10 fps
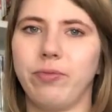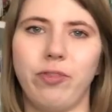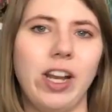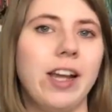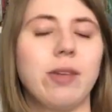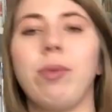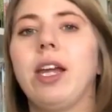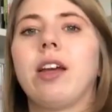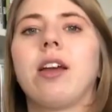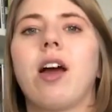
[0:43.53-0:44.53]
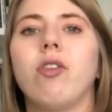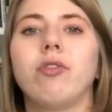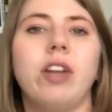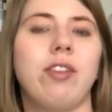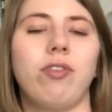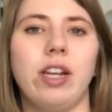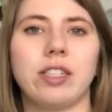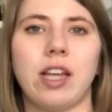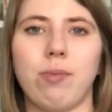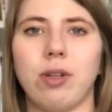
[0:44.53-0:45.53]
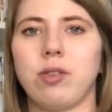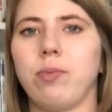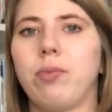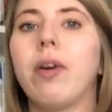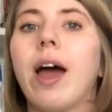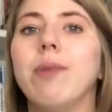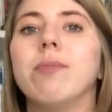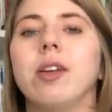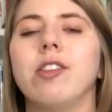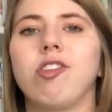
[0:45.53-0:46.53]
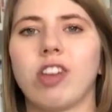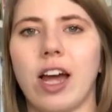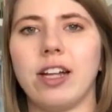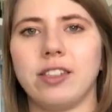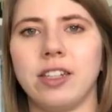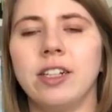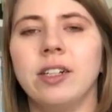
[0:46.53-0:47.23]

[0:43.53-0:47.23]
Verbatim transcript: vielleicht blicken auf Netflix, Amazon Prime Starts.